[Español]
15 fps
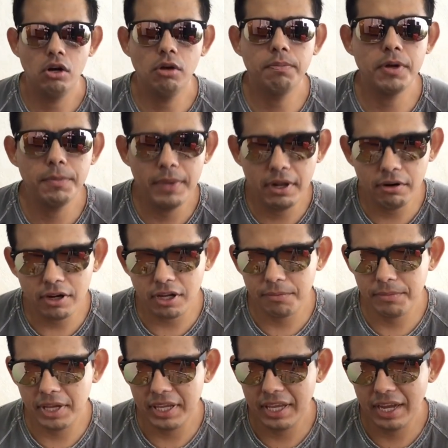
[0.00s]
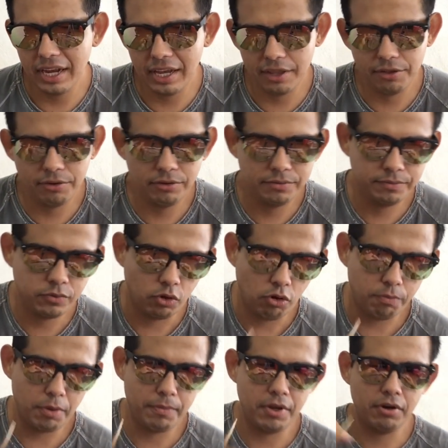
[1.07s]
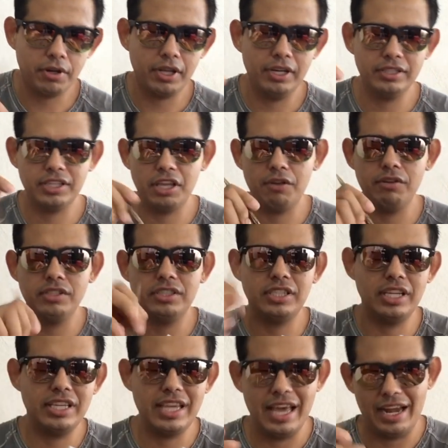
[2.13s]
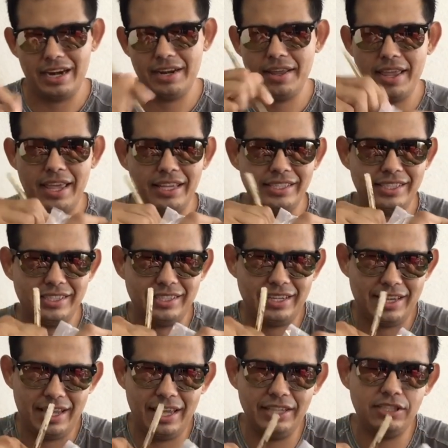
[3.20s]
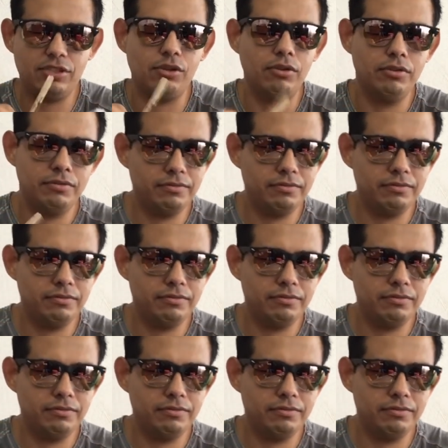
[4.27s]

Lo primero que me ha llegado, o lo primero que les quiero enseñar es esto.